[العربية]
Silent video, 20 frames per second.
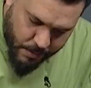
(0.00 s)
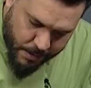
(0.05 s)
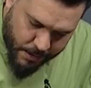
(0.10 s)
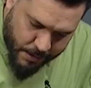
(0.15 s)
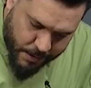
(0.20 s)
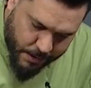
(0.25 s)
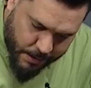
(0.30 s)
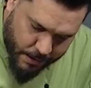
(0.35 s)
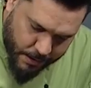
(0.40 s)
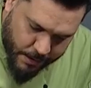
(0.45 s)

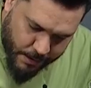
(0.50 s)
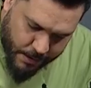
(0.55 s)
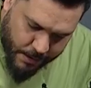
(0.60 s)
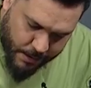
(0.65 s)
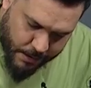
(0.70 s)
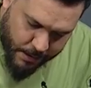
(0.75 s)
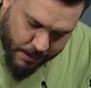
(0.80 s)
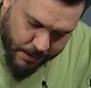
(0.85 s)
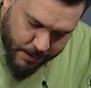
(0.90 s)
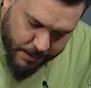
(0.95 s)

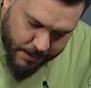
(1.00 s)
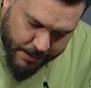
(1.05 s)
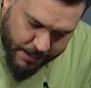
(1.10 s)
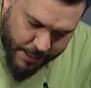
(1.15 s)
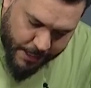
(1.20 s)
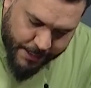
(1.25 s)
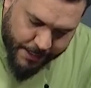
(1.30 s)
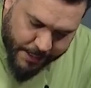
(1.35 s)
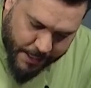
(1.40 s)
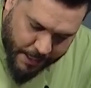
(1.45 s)
آه
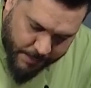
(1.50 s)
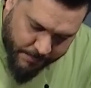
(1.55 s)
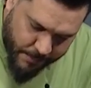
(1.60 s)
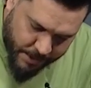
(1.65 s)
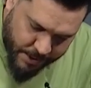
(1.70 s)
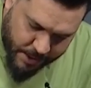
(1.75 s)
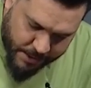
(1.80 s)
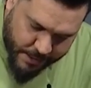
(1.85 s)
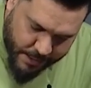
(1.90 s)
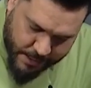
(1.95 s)
يعني
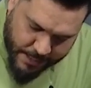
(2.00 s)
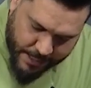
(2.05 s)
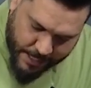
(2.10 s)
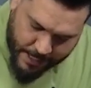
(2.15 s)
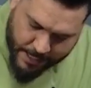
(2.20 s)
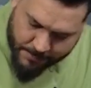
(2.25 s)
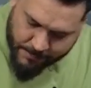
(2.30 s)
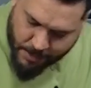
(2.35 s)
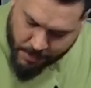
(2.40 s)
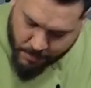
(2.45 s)
قرمشه اللحم او